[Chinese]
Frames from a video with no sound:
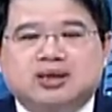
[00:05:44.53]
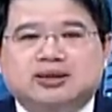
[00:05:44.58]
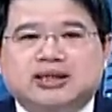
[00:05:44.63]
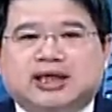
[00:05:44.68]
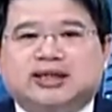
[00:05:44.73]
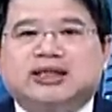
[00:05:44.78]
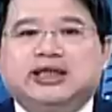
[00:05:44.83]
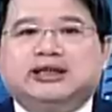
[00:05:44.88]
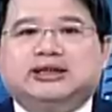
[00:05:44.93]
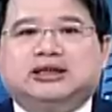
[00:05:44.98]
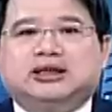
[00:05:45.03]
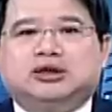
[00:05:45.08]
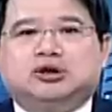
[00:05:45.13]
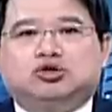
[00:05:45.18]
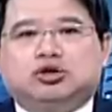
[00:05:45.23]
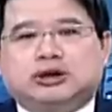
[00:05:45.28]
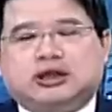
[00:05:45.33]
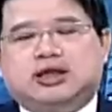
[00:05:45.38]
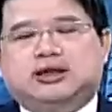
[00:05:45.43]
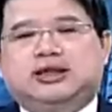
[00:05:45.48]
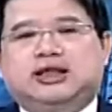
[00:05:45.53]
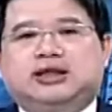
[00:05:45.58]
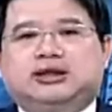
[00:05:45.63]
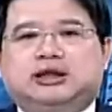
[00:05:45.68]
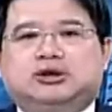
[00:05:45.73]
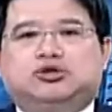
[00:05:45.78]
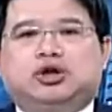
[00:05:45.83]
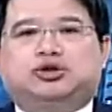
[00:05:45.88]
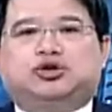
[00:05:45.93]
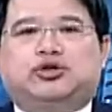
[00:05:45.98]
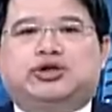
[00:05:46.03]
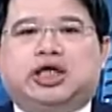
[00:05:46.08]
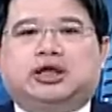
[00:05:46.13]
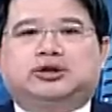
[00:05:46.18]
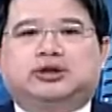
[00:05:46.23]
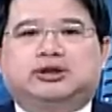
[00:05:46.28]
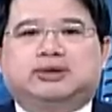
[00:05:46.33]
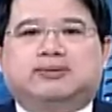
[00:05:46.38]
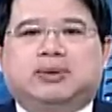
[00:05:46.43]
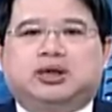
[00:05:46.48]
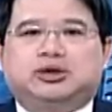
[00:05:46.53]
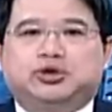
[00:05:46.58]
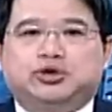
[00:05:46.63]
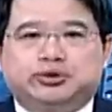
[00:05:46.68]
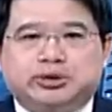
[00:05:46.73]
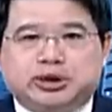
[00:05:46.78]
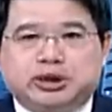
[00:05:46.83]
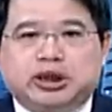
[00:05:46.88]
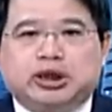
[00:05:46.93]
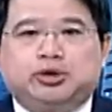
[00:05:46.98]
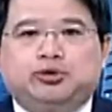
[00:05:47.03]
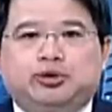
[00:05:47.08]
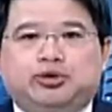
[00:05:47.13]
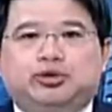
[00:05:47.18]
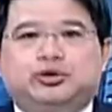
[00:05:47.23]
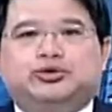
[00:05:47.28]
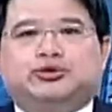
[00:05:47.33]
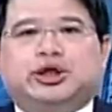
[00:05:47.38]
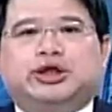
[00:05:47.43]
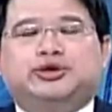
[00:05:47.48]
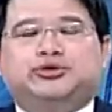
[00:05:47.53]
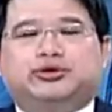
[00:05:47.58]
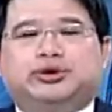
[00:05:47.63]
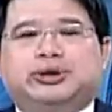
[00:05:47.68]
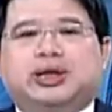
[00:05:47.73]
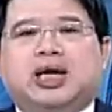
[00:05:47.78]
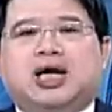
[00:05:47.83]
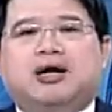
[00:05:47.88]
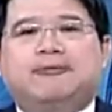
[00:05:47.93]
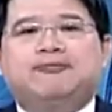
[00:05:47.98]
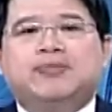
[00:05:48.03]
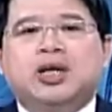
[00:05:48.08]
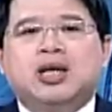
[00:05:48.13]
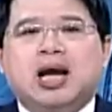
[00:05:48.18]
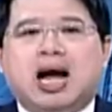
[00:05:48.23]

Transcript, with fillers: 那利息跟利息最重要就是什么？就是利率水准哈。